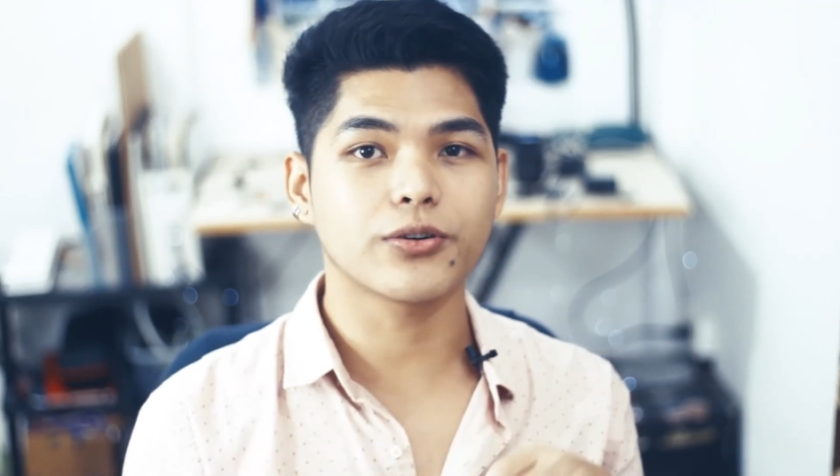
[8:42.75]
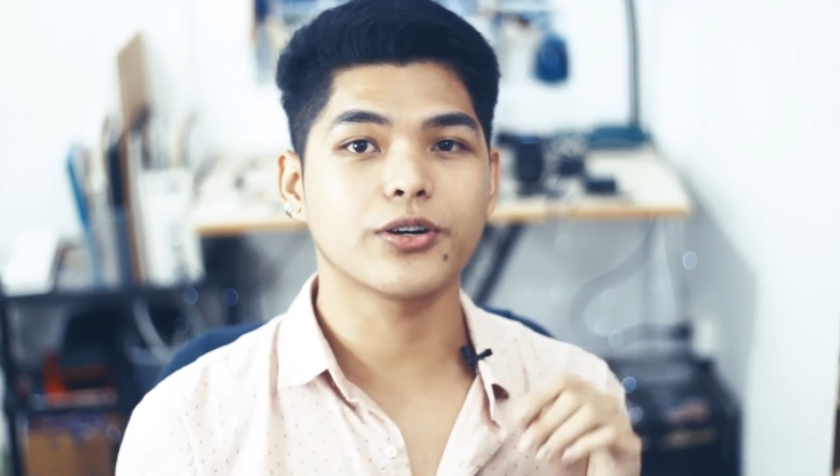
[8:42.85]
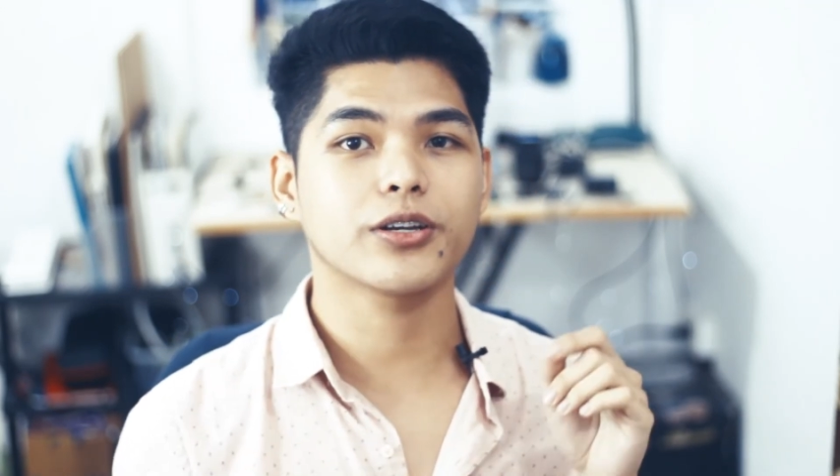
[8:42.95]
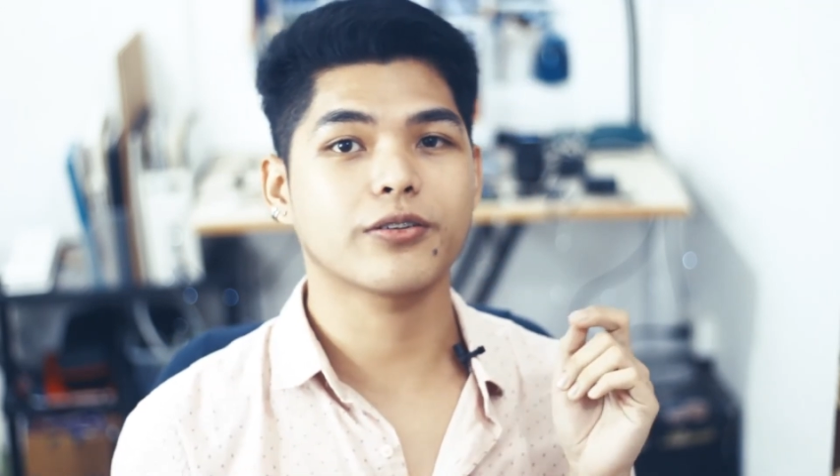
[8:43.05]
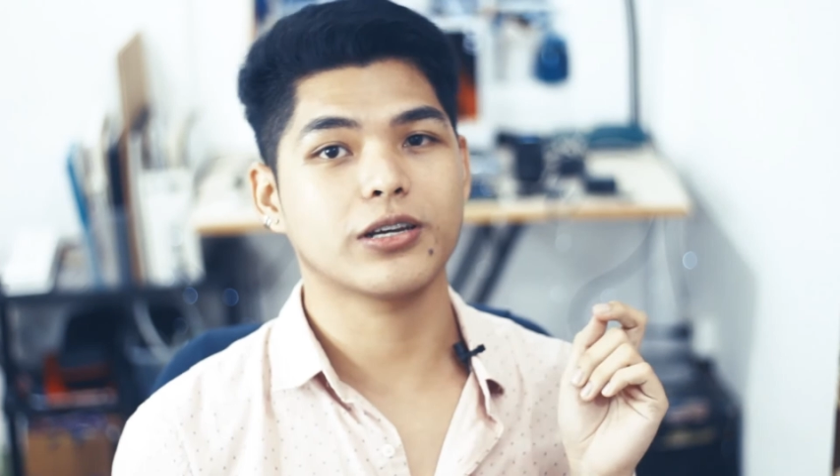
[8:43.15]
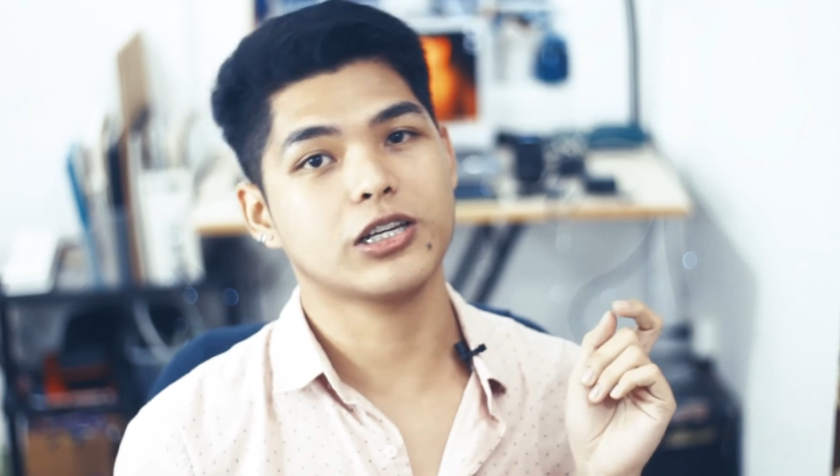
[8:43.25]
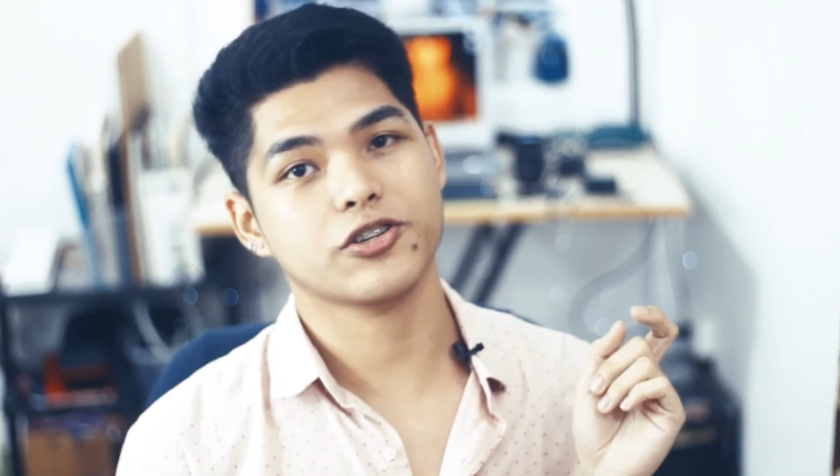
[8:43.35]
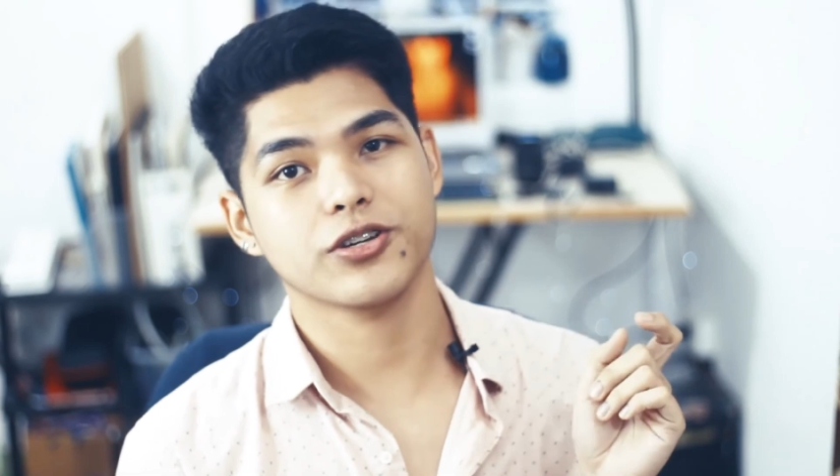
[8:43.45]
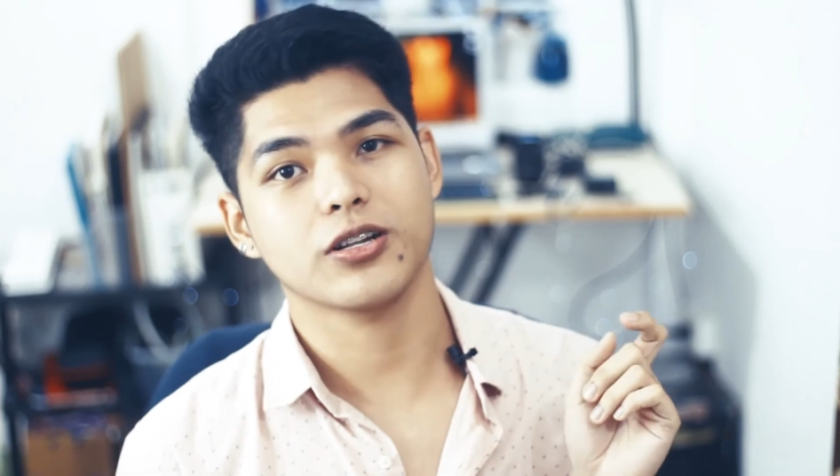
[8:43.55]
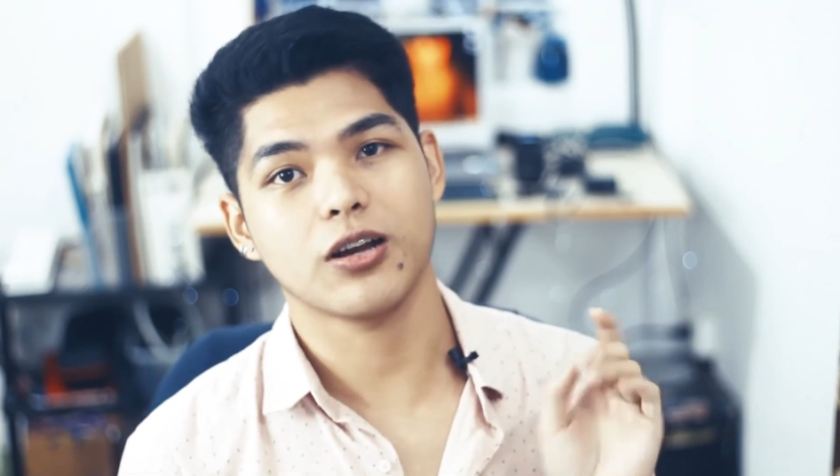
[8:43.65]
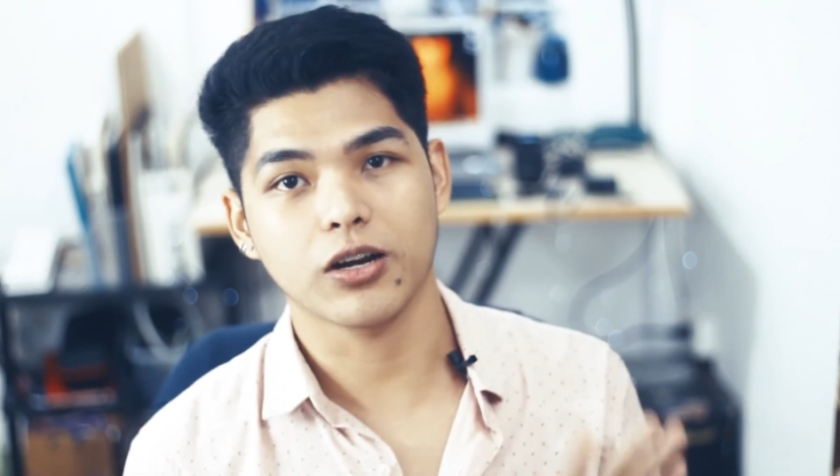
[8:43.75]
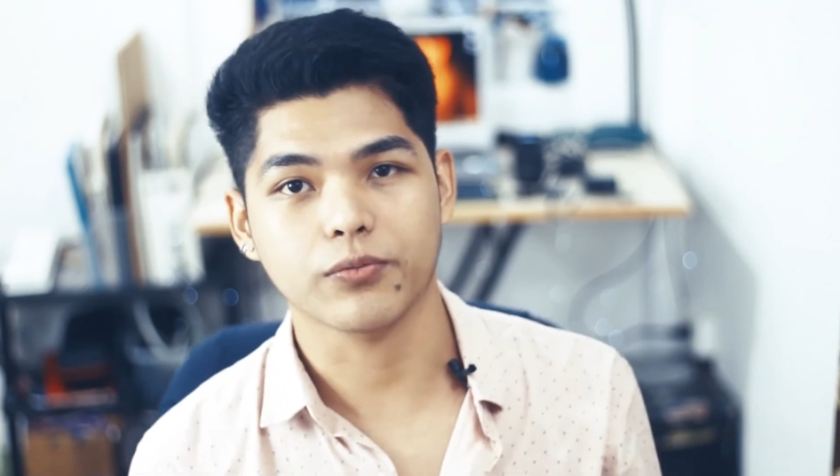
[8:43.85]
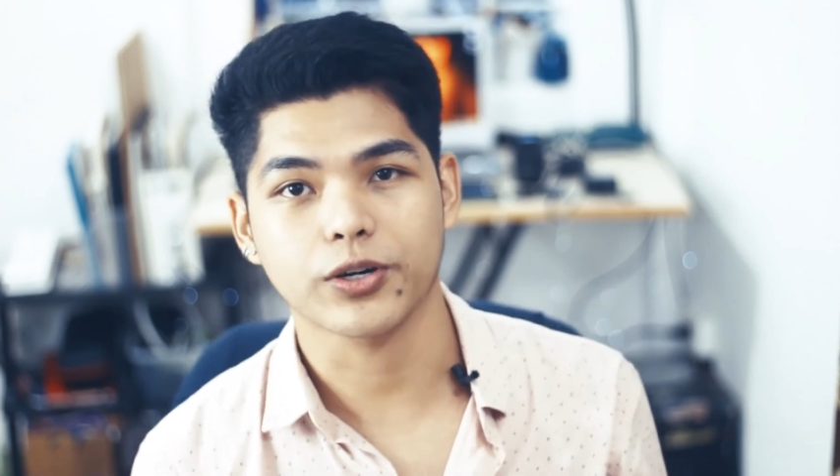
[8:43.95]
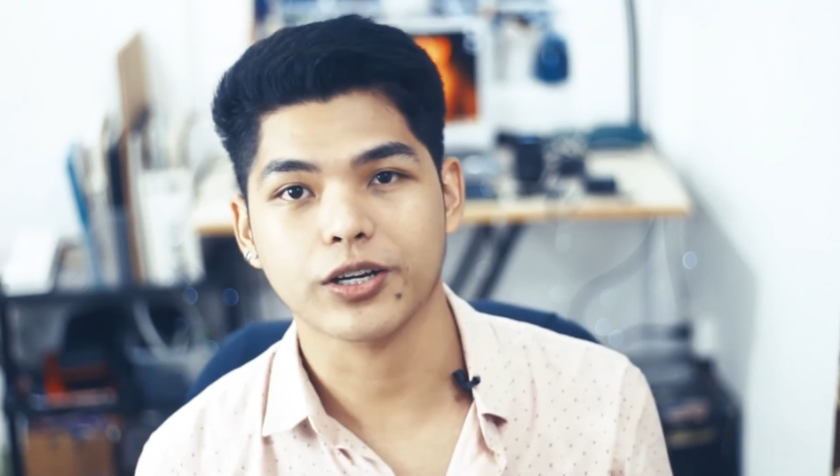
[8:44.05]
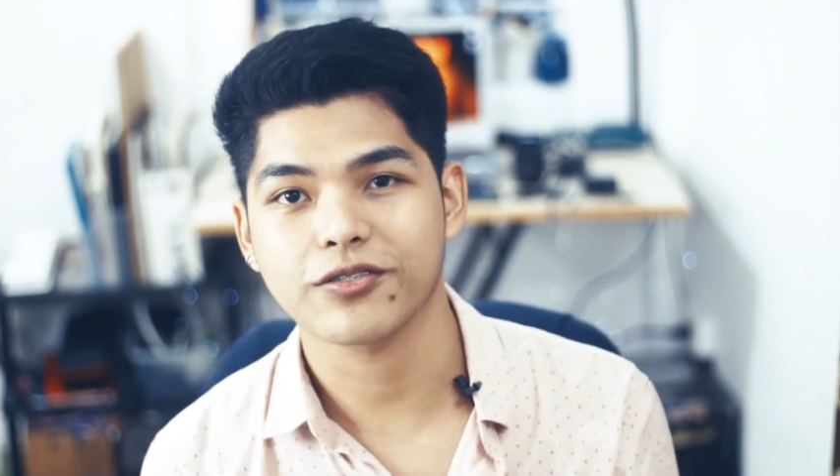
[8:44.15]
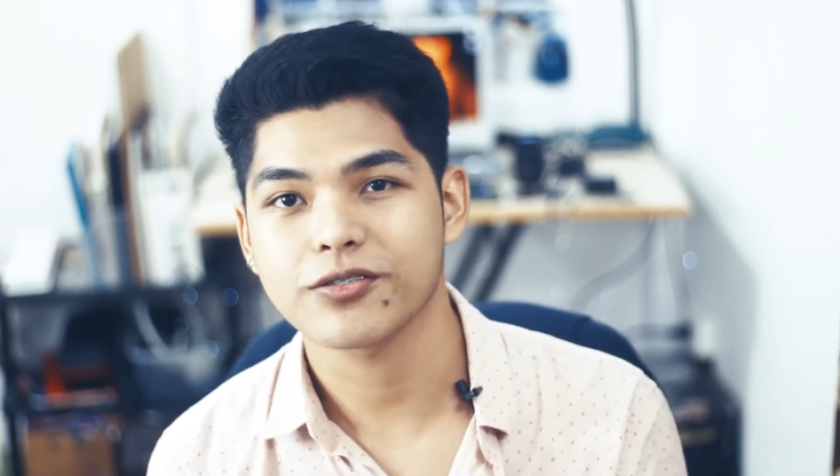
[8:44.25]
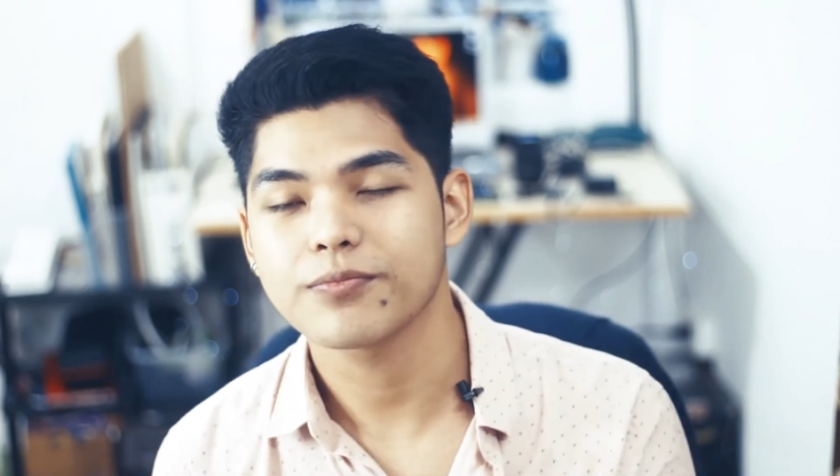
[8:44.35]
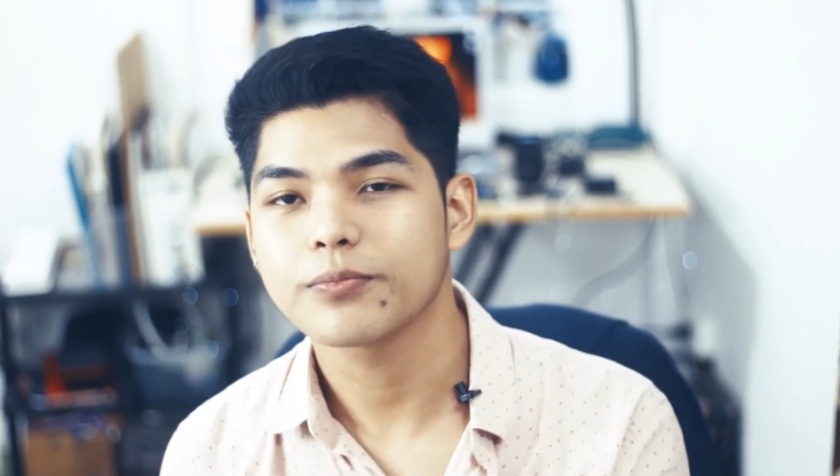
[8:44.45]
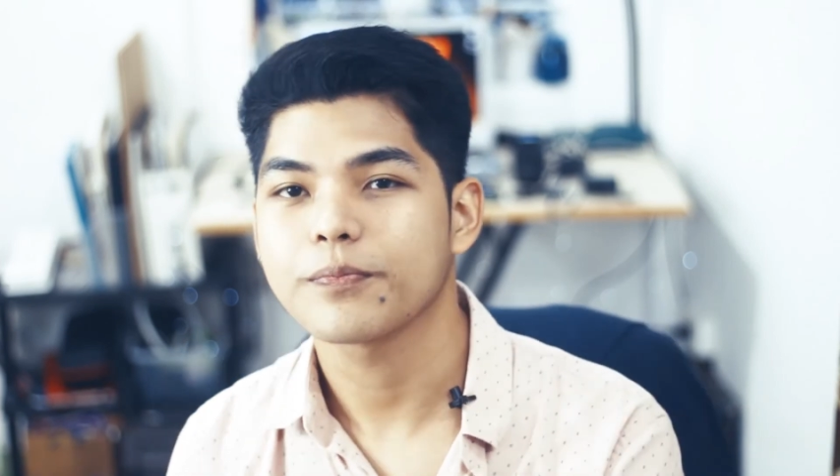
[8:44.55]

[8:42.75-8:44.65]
or traditional artworks.